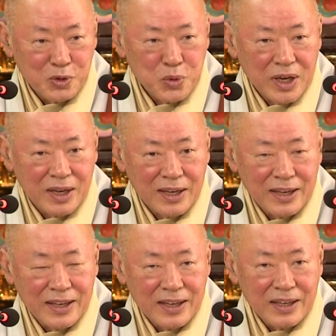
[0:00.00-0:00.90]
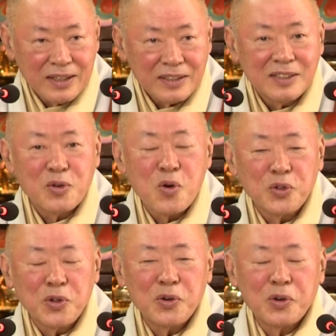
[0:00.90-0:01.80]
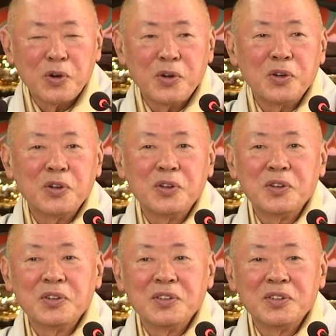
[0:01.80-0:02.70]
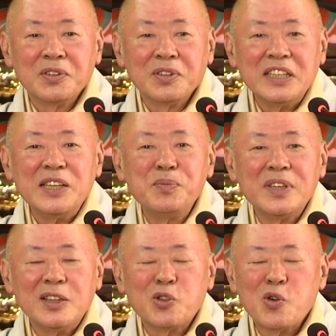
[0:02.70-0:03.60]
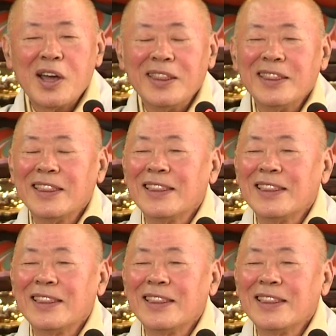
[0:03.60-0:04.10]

왜? 그 공덕으로 임기 동안